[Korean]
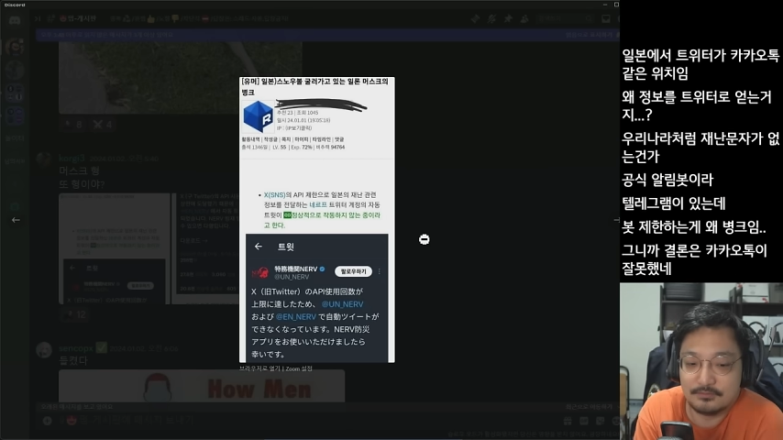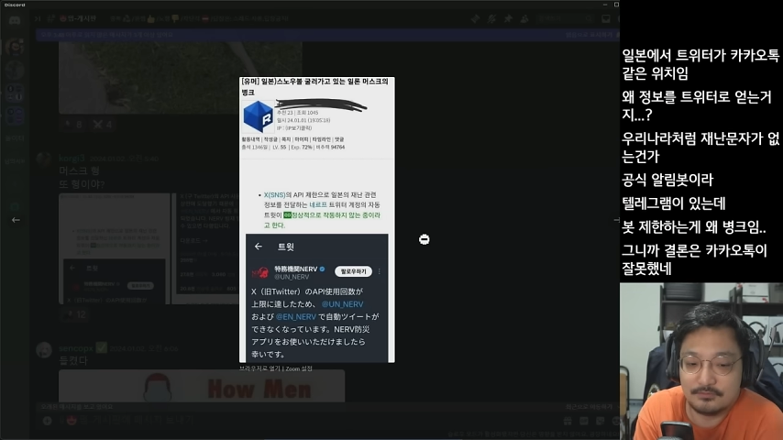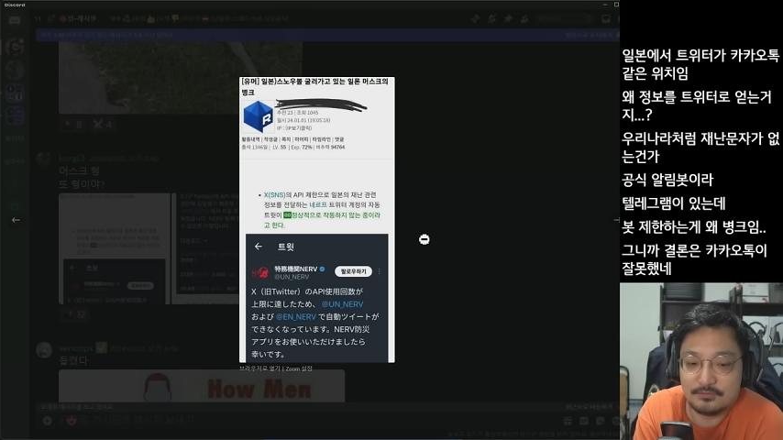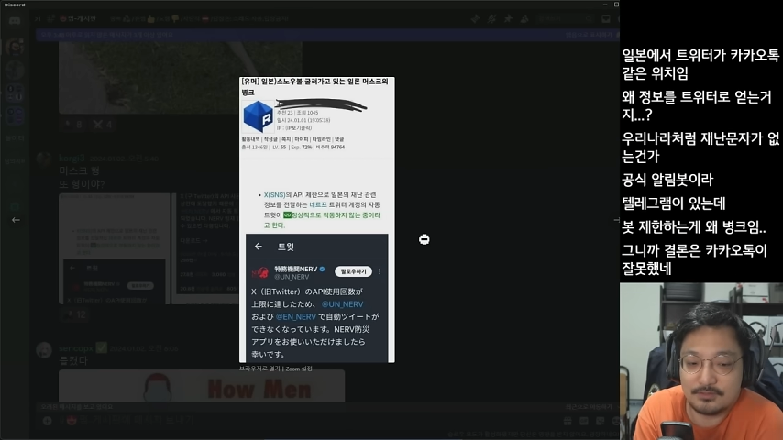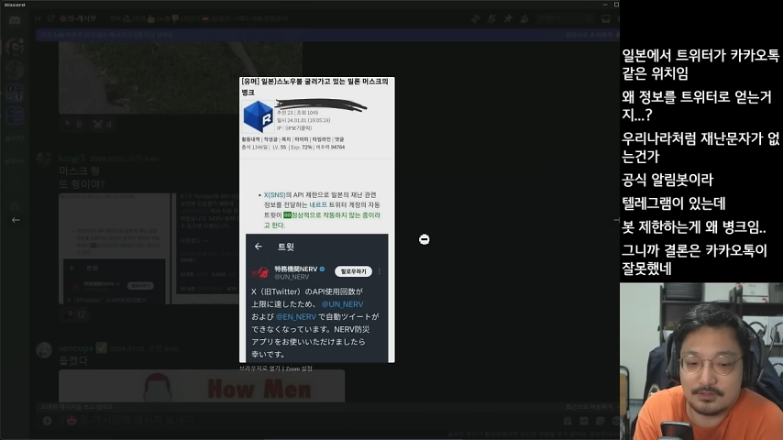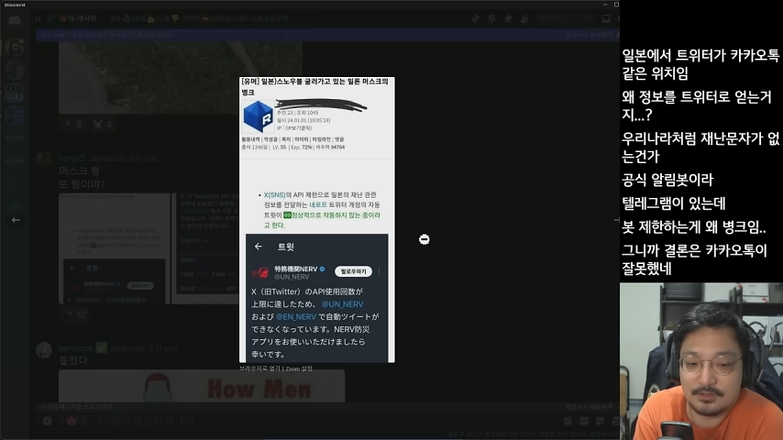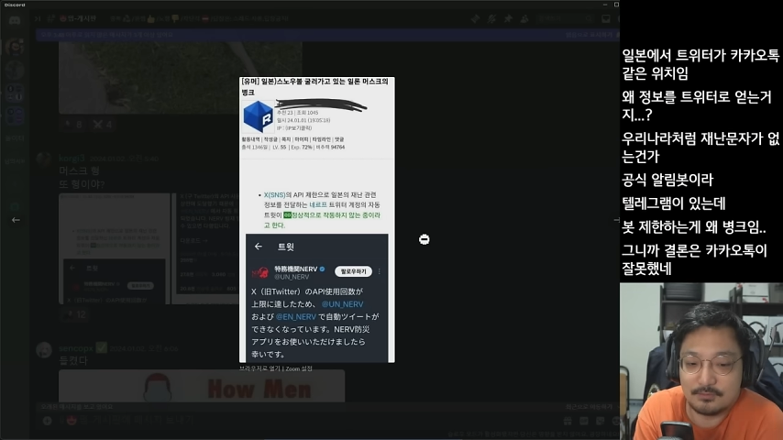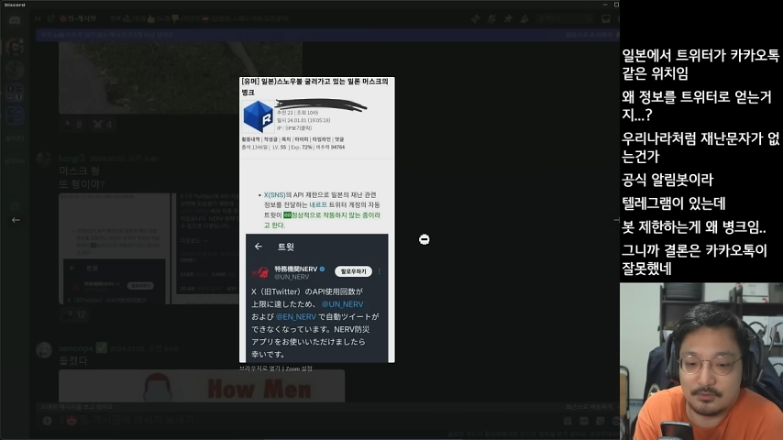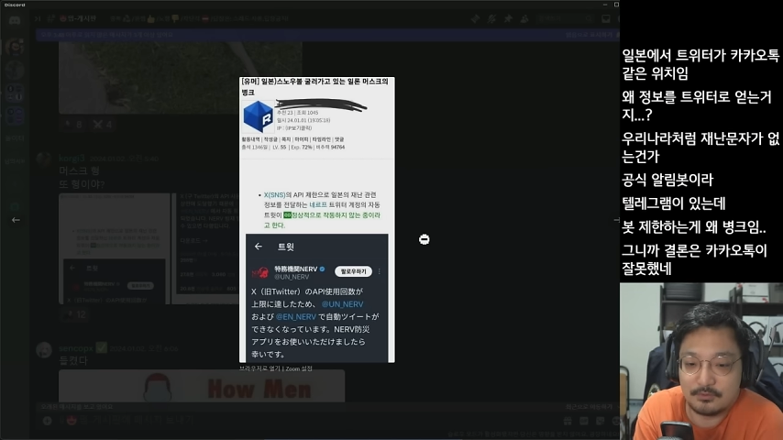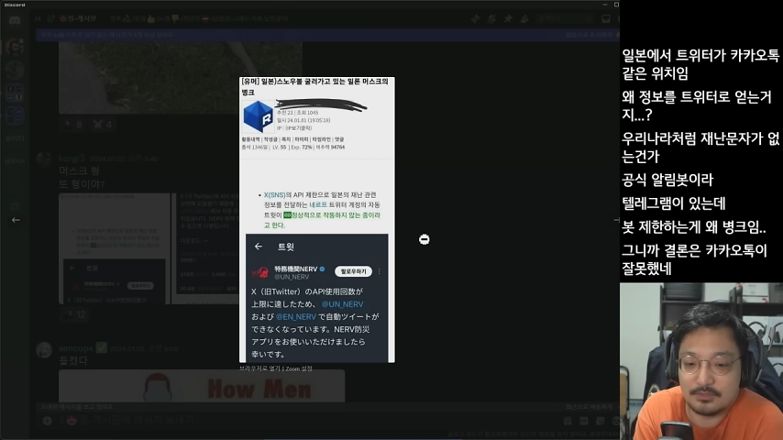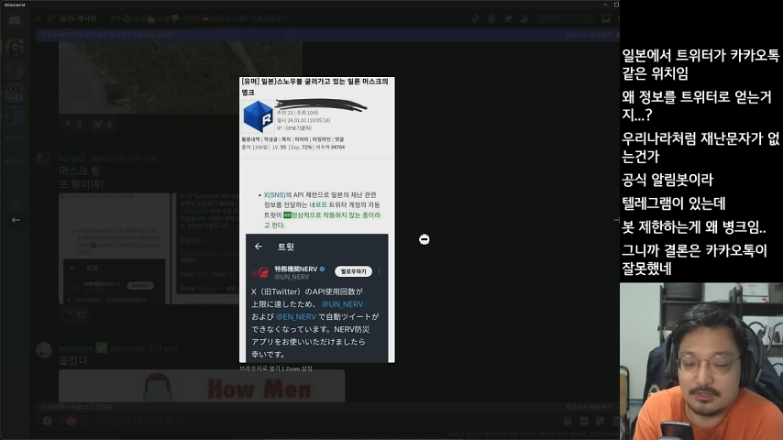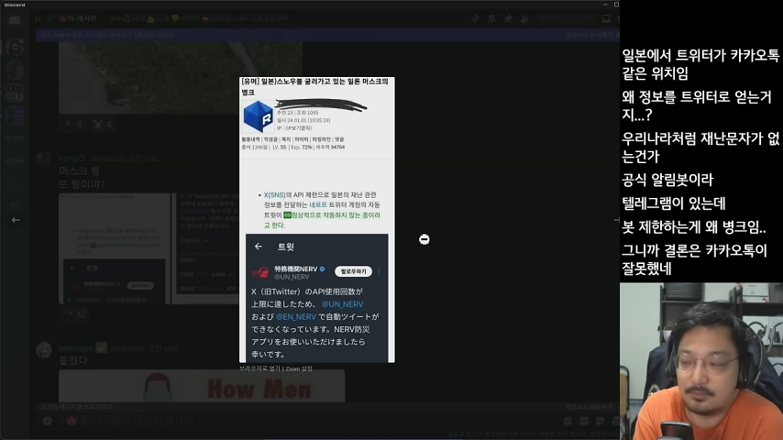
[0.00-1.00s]
트위터가
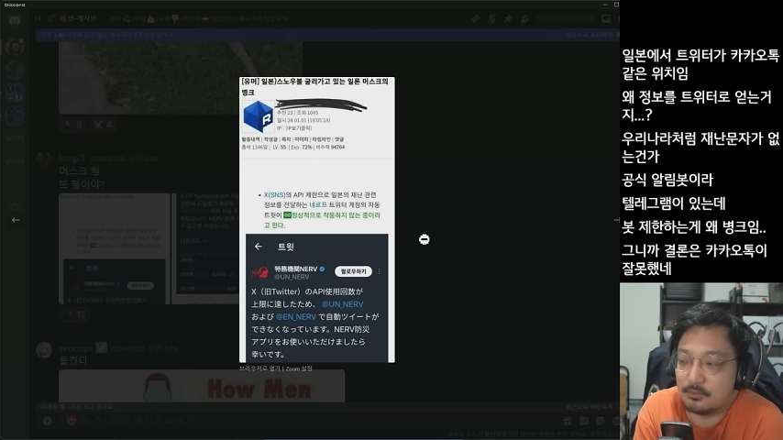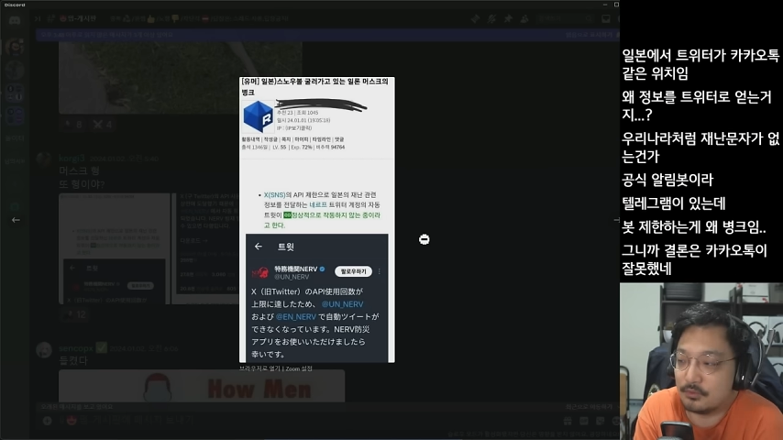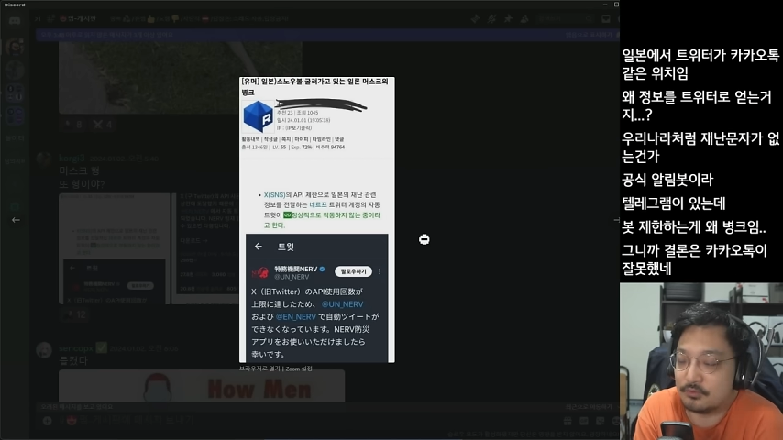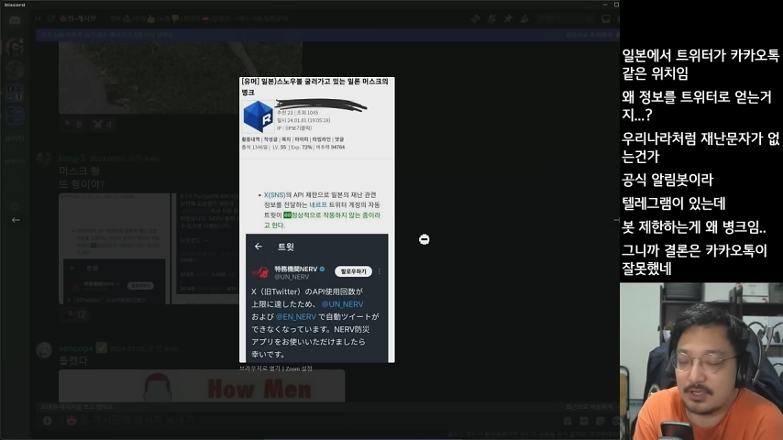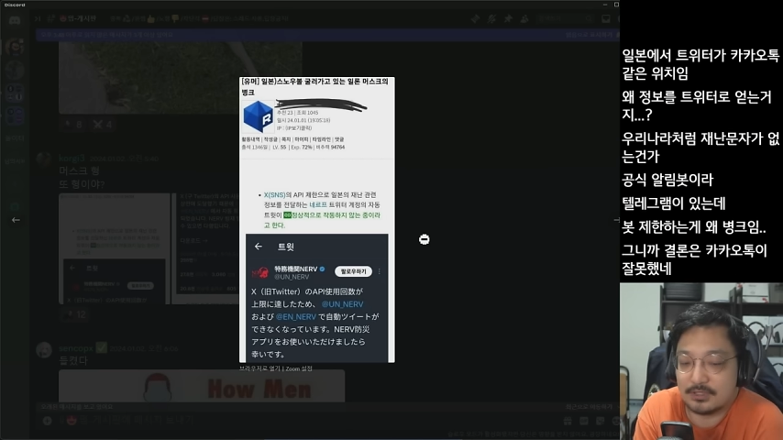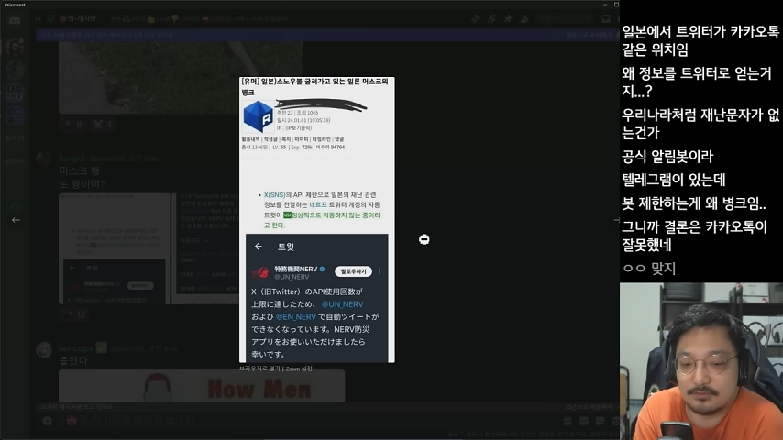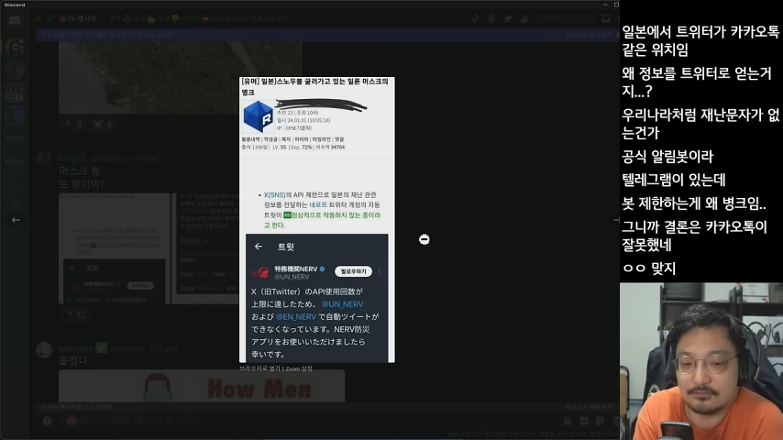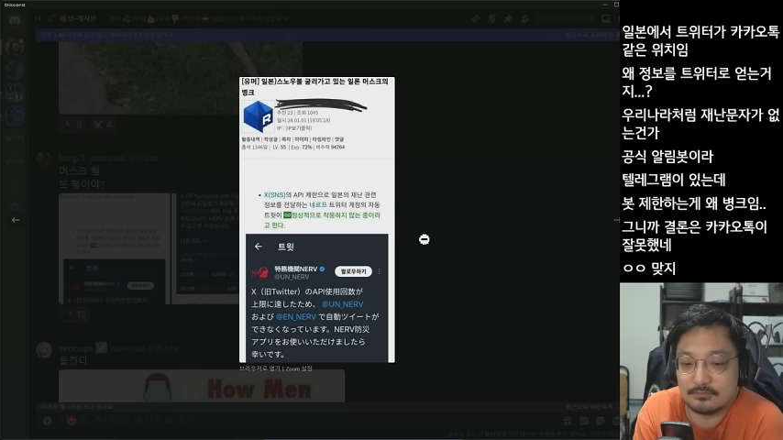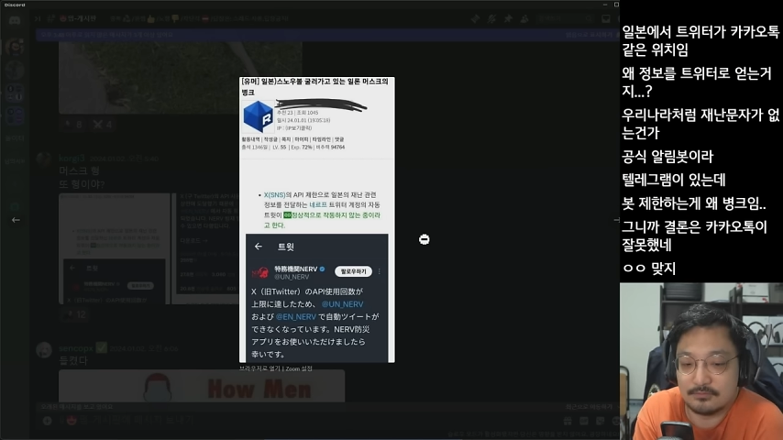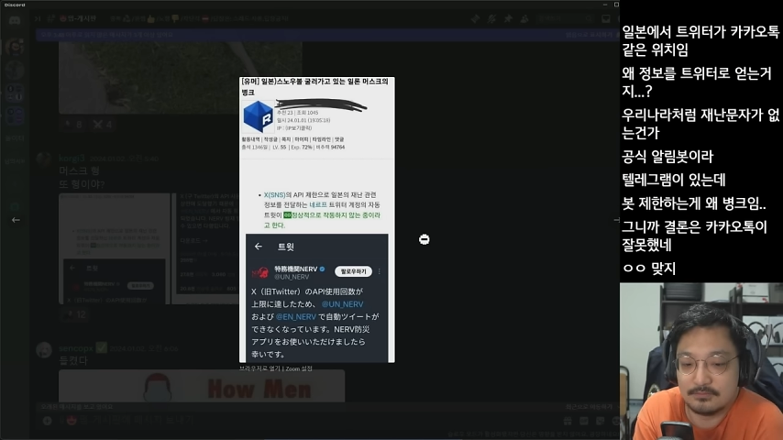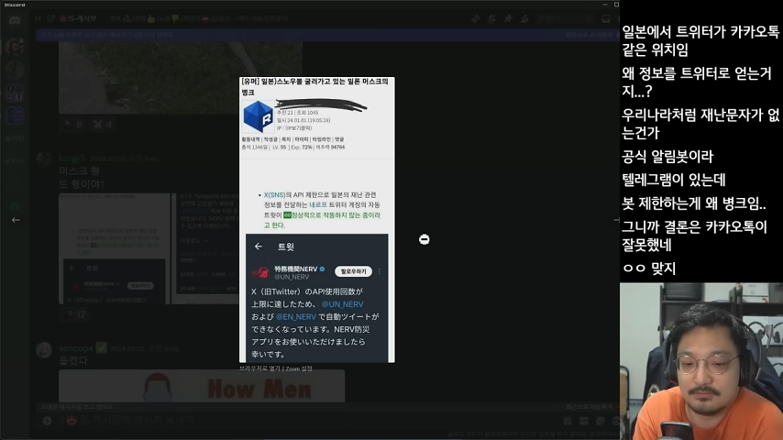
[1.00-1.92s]
뭐 일본 것도 아니고,